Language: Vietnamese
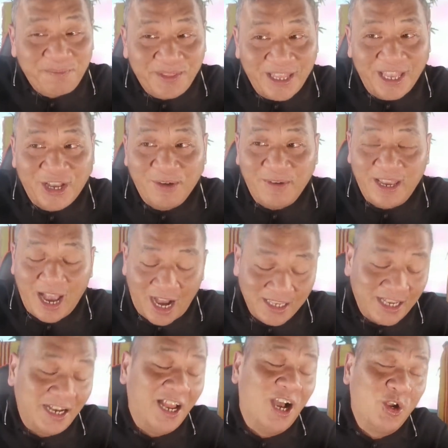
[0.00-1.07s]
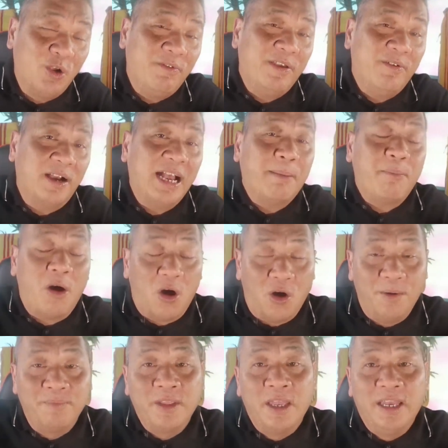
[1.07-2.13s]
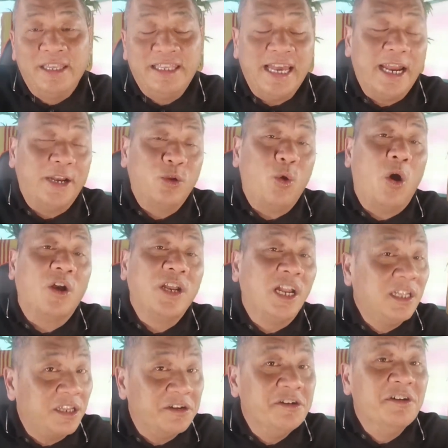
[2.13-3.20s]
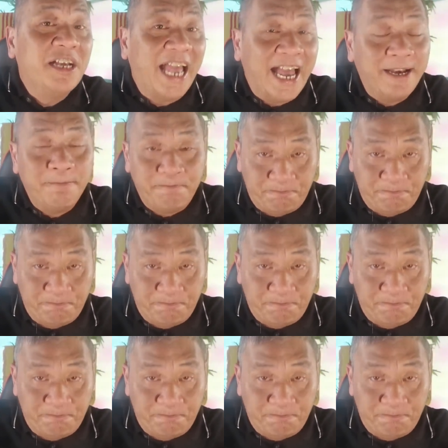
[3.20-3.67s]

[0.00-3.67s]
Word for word: thì quý vị ở chợ lớn quý vị vẫn gặp họ gia đình của họ đến từ Hương Cảng